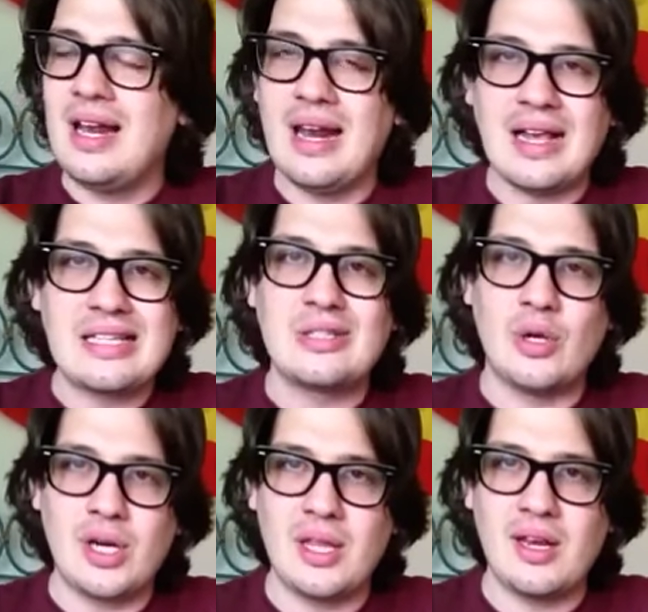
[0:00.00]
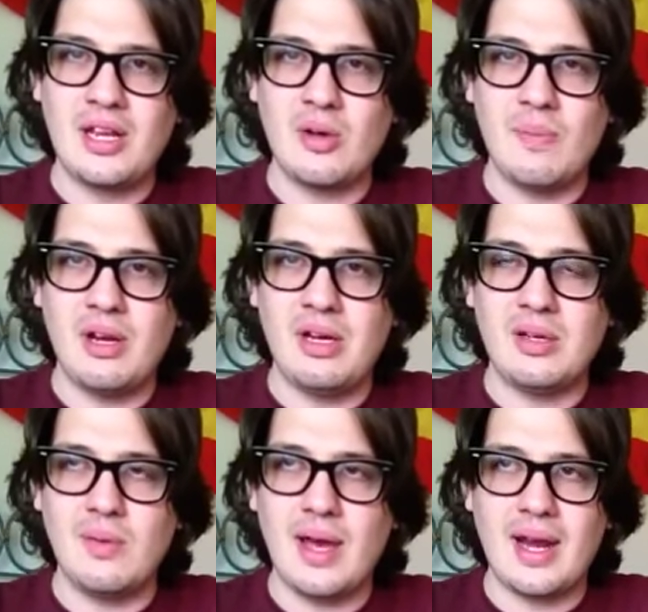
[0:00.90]
la storia di Enrico
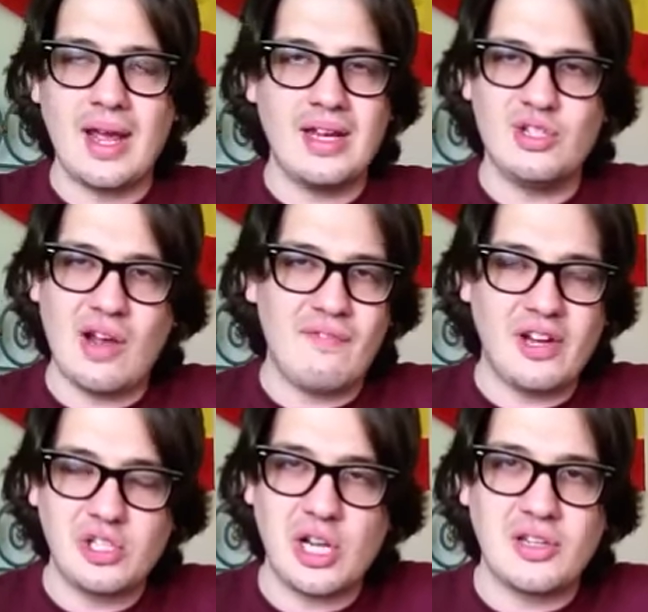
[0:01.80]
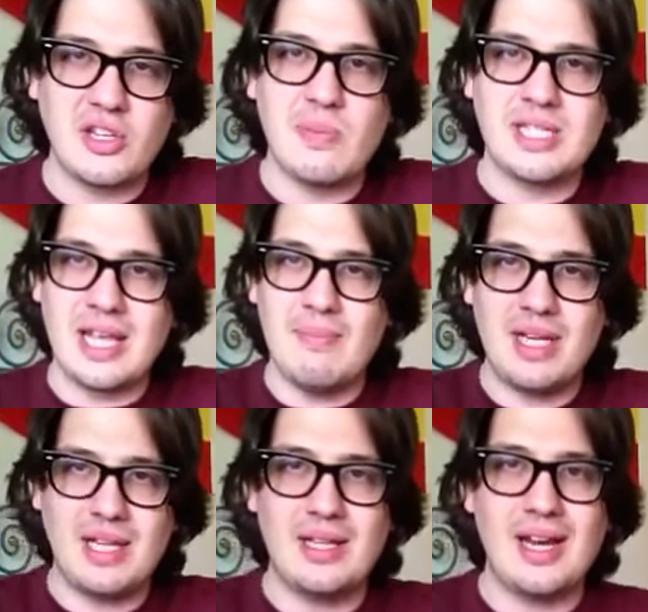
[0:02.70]
Berlinguer è già affascinante di per sé e
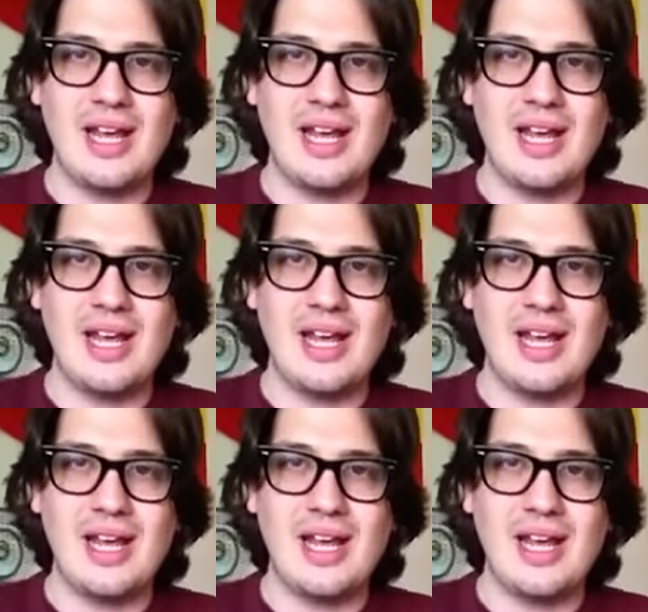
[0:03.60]
merita andare.